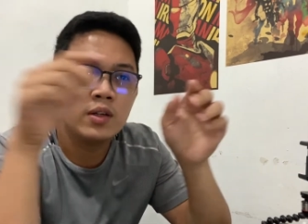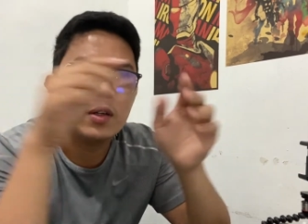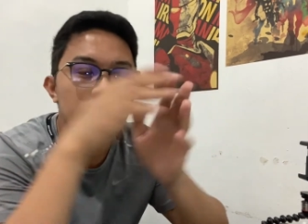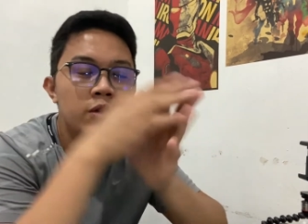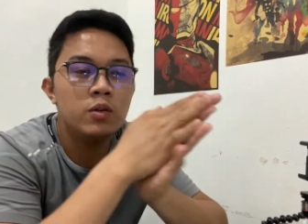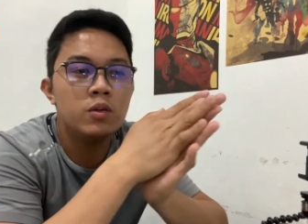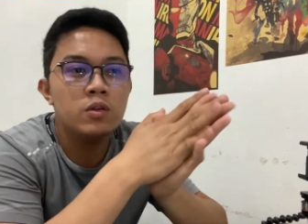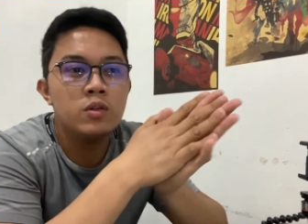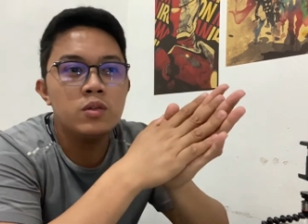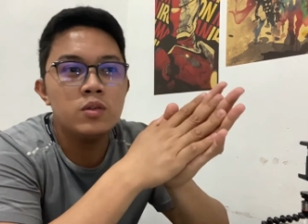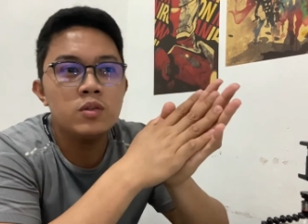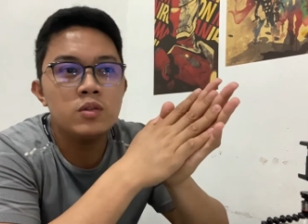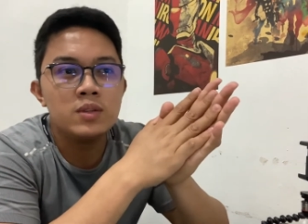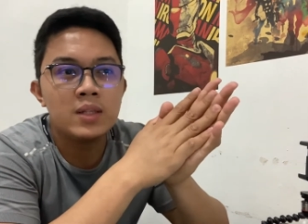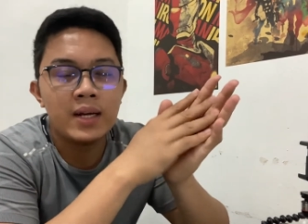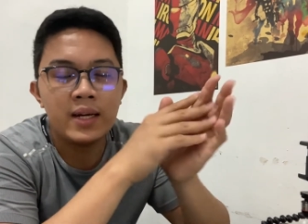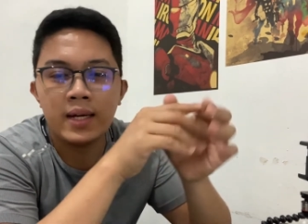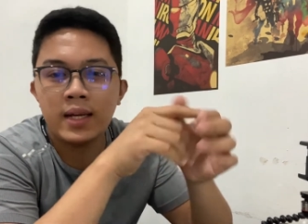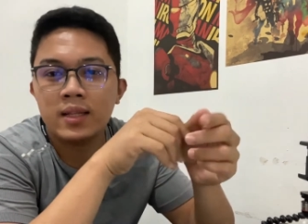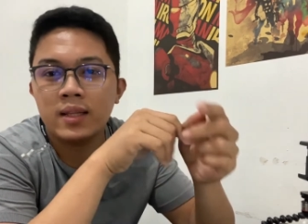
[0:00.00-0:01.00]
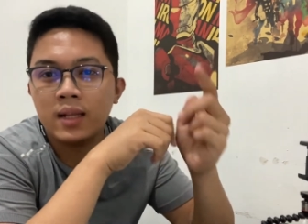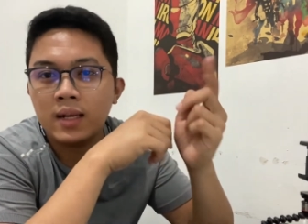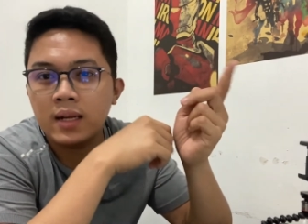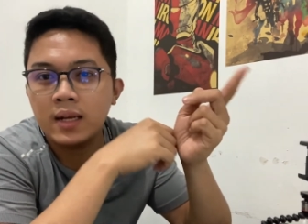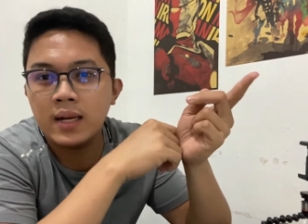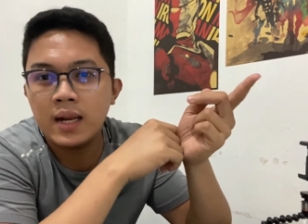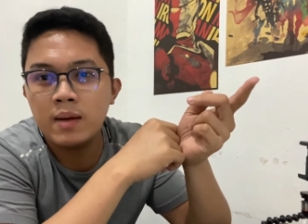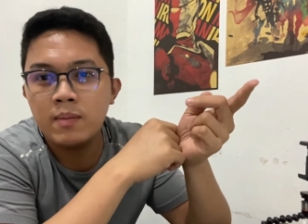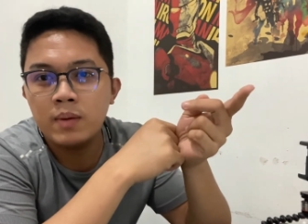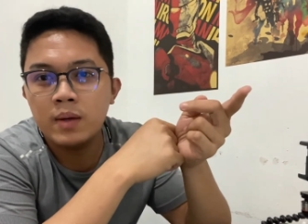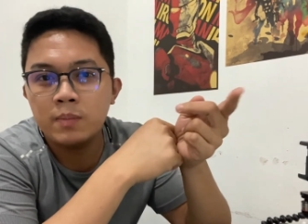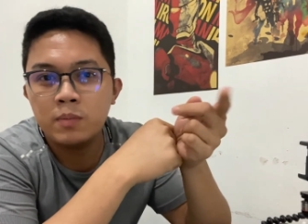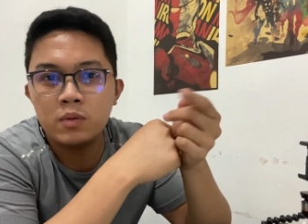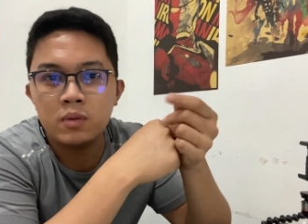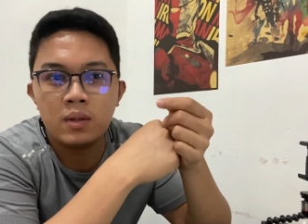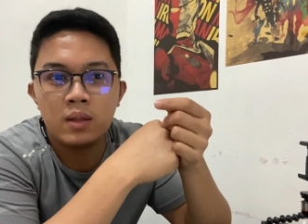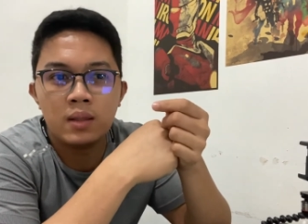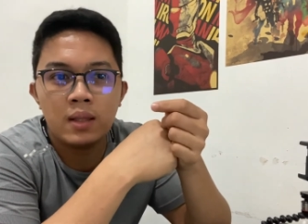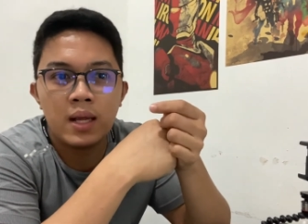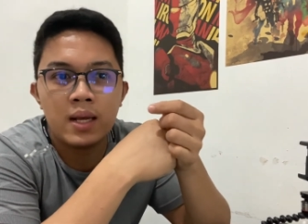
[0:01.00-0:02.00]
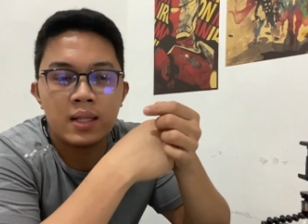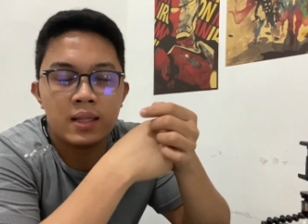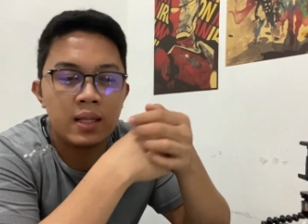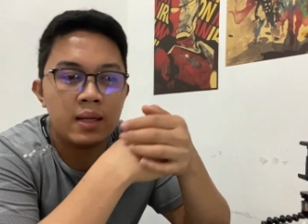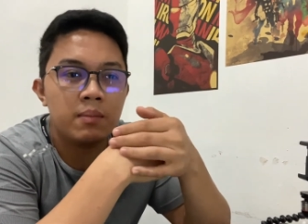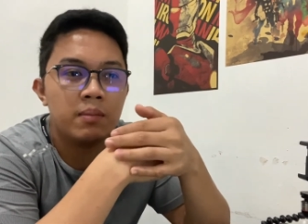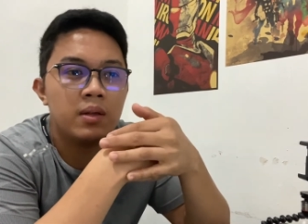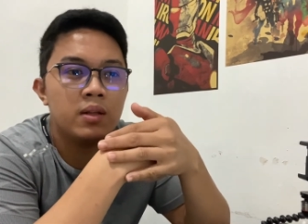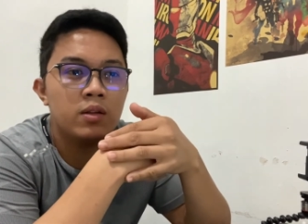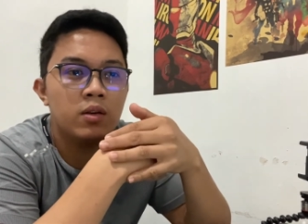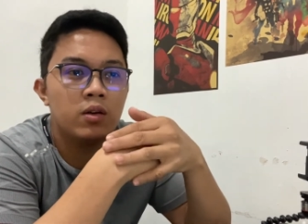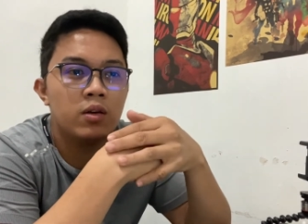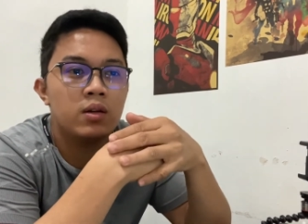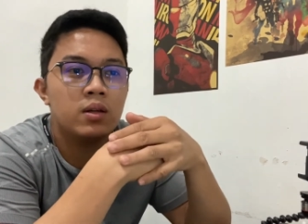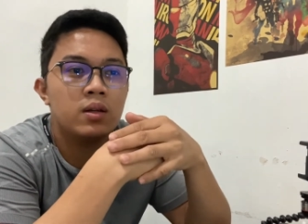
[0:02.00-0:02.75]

Yung target talaga namin na natikman doon,